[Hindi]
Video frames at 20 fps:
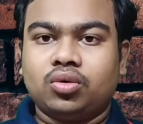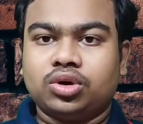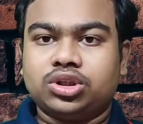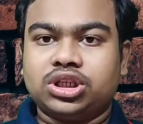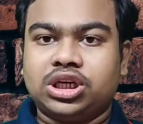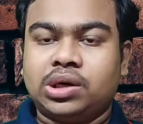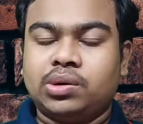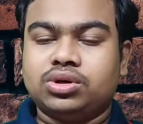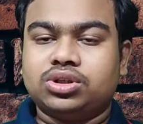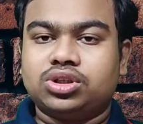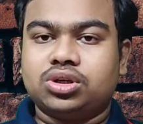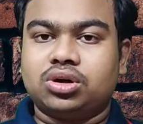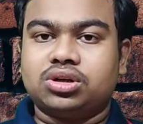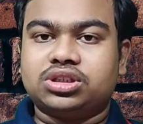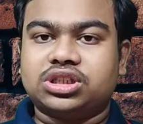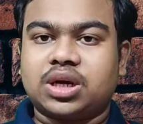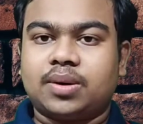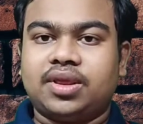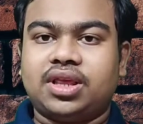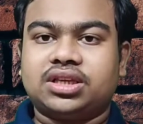कुछ न्यूज़
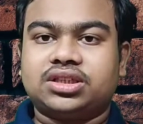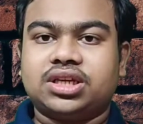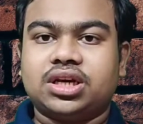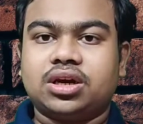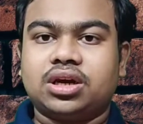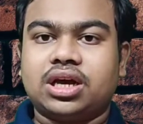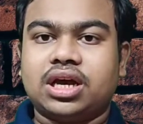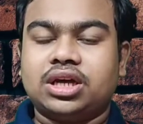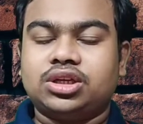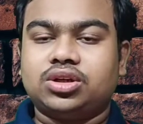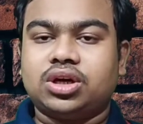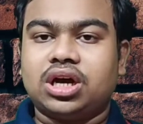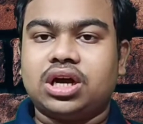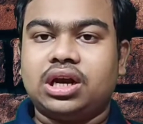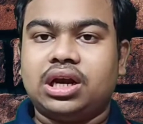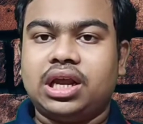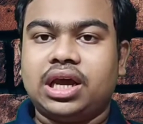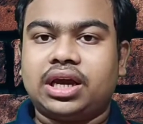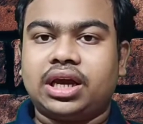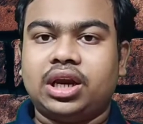सोर्स की मदद से ये जो
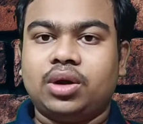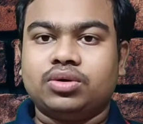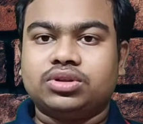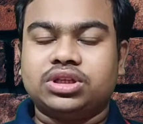है लीक